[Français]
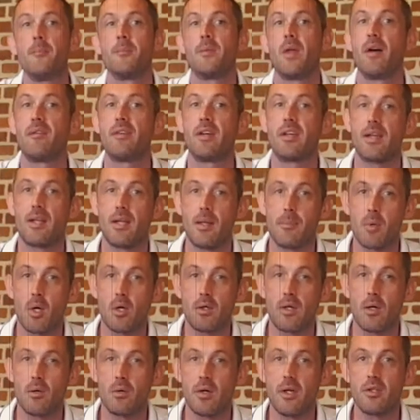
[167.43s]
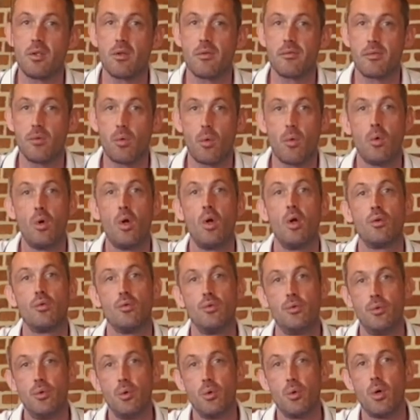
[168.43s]
avec un apport calorique d'environ
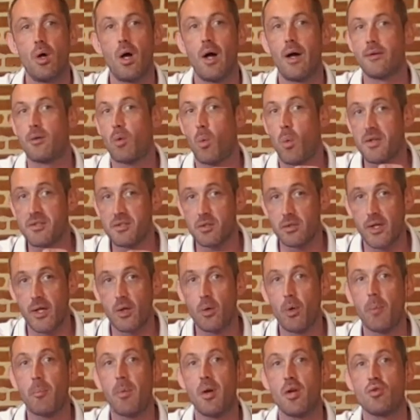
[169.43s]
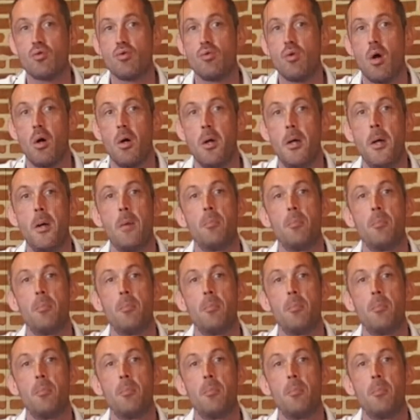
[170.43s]
2 à 300 calories par jour,